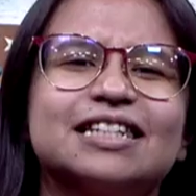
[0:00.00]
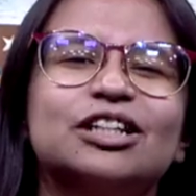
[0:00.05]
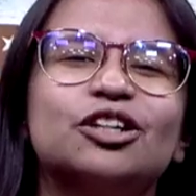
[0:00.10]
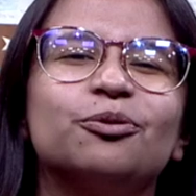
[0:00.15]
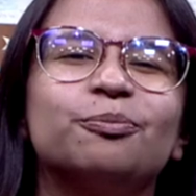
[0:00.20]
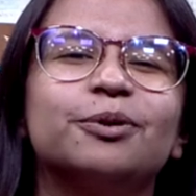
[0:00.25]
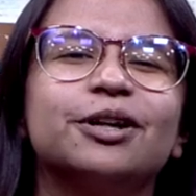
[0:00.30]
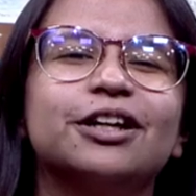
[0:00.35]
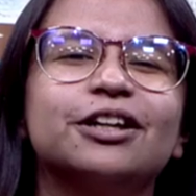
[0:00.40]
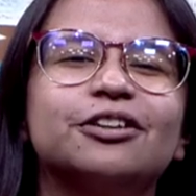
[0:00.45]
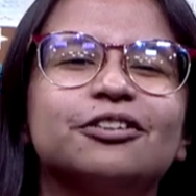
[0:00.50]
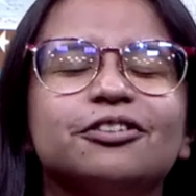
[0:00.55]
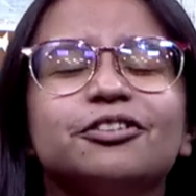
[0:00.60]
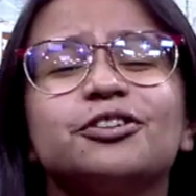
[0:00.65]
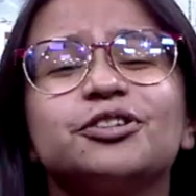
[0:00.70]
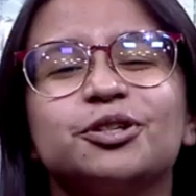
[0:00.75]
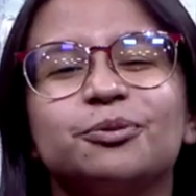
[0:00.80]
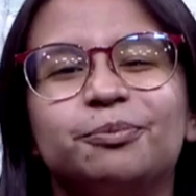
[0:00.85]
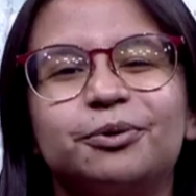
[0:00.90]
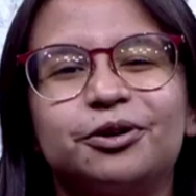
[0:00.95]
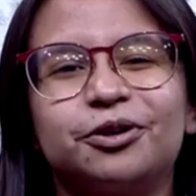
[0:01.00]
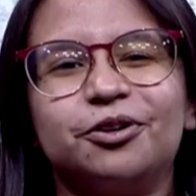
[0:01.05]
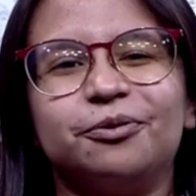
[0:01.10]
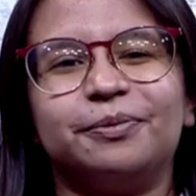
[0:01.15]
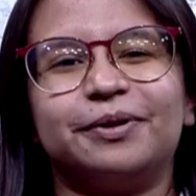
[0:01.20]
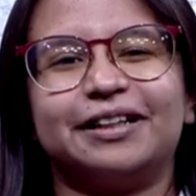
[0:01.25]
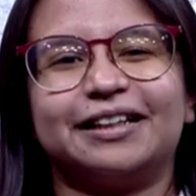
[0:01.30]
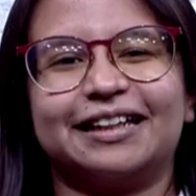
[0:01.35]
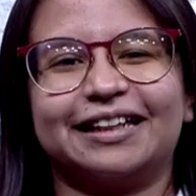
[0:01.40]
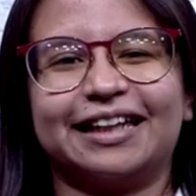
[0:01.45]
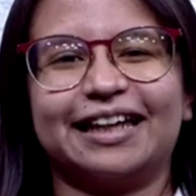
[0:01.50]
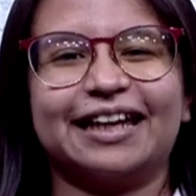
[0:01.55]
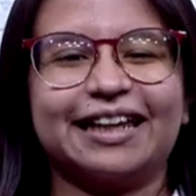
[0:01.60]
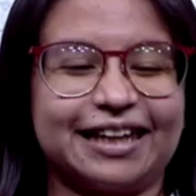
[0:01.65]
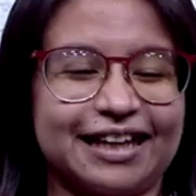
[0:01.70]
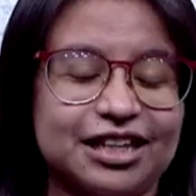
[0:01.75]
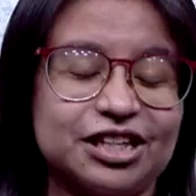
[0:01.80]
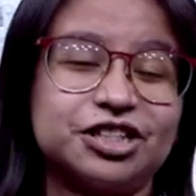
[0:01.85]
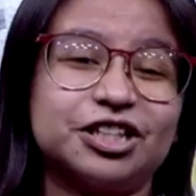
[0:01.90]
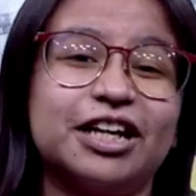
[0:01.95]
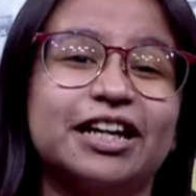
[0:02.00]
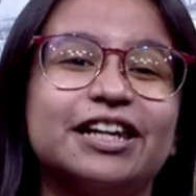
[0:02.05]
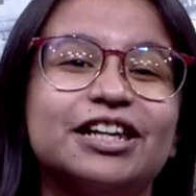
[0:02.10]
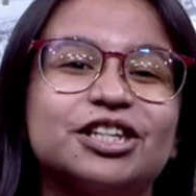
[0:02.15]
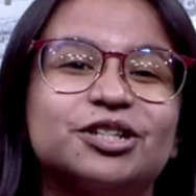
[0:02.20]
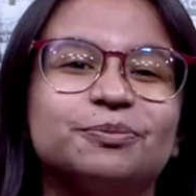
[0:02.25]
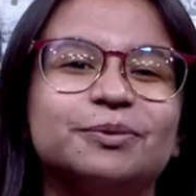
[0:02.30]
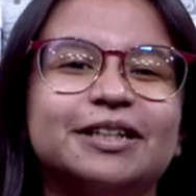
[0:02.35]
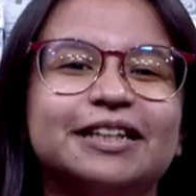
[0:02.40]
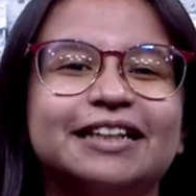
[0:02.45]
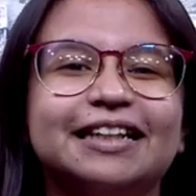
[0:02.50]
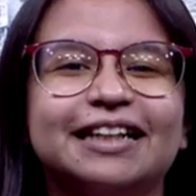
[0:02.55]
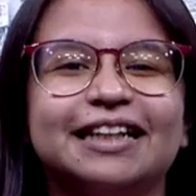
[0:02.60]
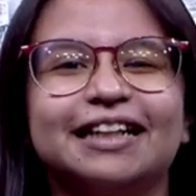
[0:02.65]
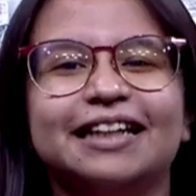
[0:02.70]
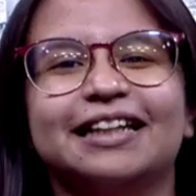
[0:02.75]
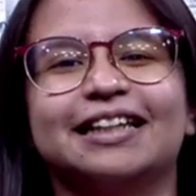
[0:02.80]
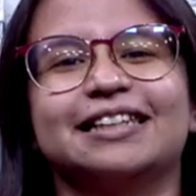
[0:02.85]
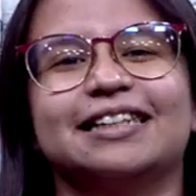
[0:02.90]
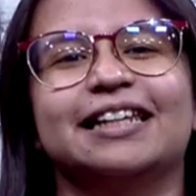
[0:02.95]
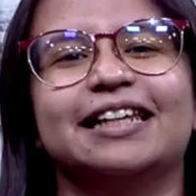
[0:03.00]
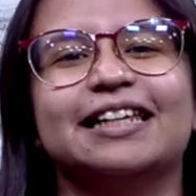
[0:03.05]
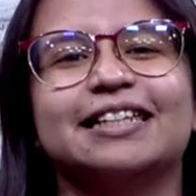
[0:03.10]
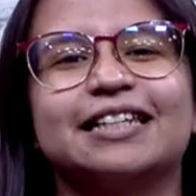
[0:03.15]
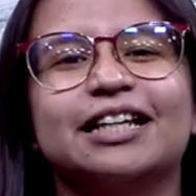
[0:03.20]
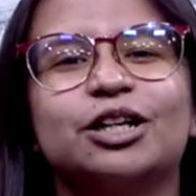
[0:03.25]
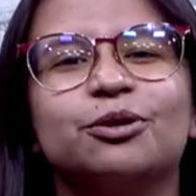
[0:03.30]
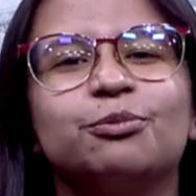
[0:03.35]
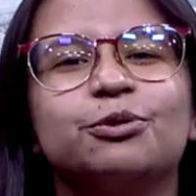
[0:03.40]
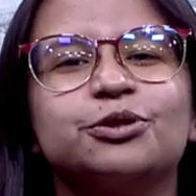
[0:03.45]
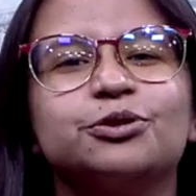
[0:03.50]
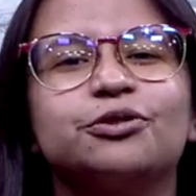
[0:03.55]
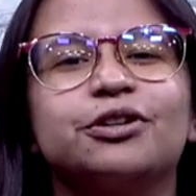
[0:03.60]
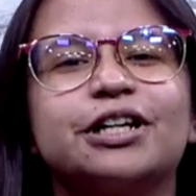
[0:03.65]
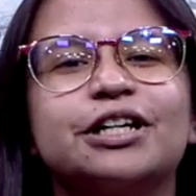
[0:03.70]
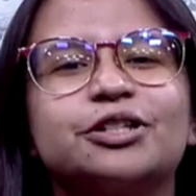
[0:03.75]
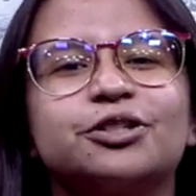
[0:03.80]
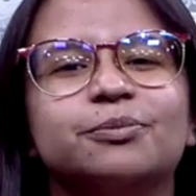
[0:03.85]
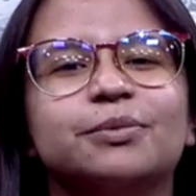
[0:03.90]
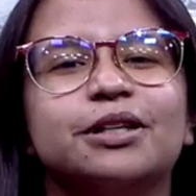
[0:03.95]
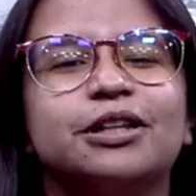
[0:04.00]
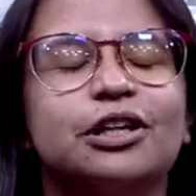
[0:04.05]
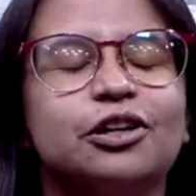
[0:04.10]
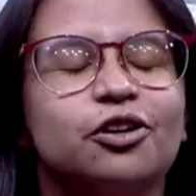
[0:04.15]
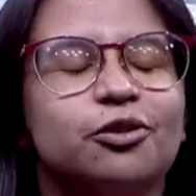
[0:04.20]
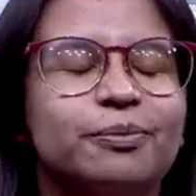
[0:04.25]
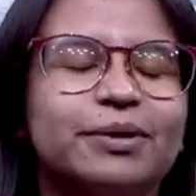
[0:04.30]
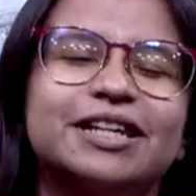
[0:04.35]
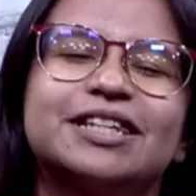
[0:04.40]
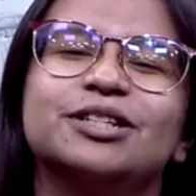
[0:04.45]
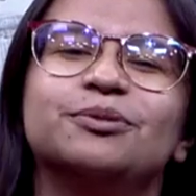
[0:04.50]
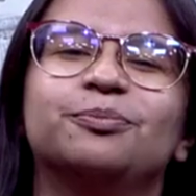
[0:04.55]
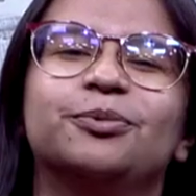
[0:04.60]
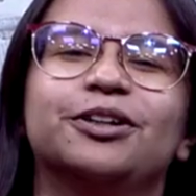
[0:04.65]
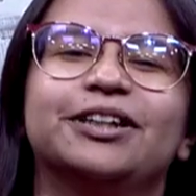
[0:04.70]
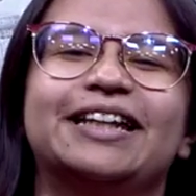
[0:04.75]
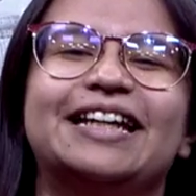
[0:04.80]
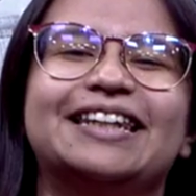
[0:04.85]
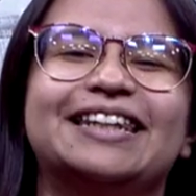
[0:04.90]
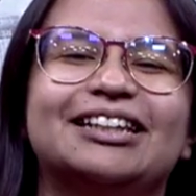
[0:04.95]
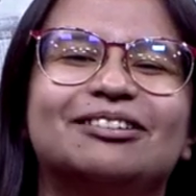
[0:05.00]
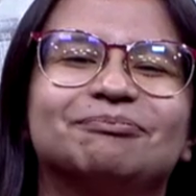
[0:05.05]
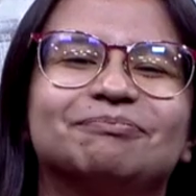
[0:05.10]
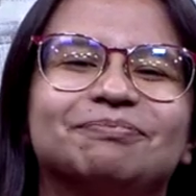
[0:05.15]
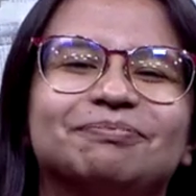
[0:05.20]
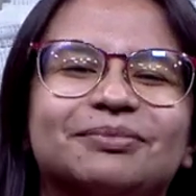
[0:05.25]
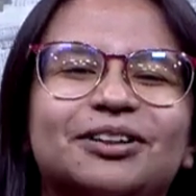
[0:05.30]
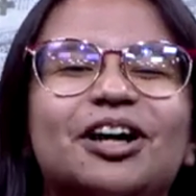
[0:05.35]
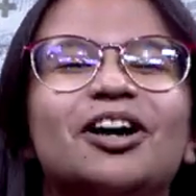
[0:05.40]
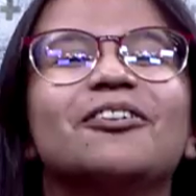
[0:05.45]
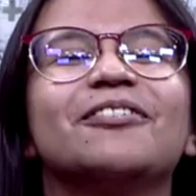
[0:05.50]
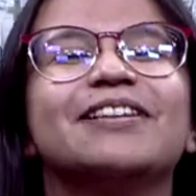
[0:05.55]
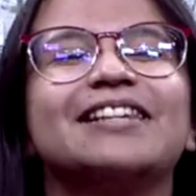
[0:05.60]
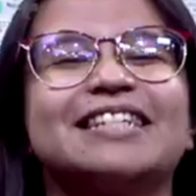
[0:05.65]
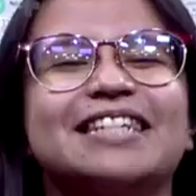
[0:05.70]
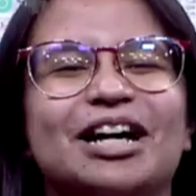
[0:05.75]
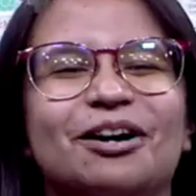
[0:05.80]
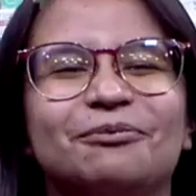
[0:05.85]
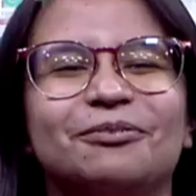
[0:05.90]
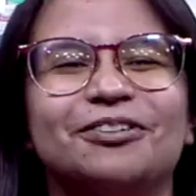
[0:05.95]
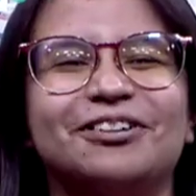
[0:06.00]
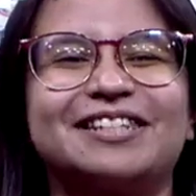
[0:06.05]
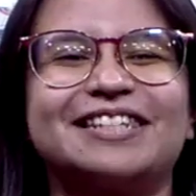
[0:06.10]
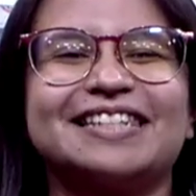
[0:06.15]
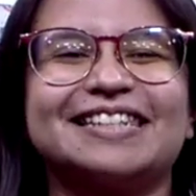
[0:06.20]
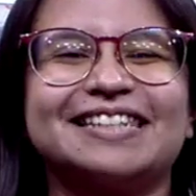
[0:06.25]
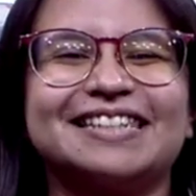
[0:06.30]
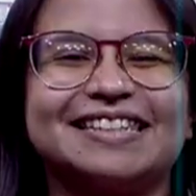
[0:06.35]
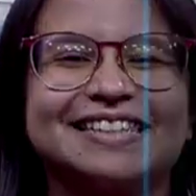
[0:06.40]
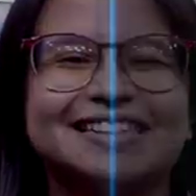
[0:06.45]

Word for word: Si se lo perdieron, no se preocupen, que aquí en Challenge Me les daremos un resumen de lo más importante. ¡Comenzamos!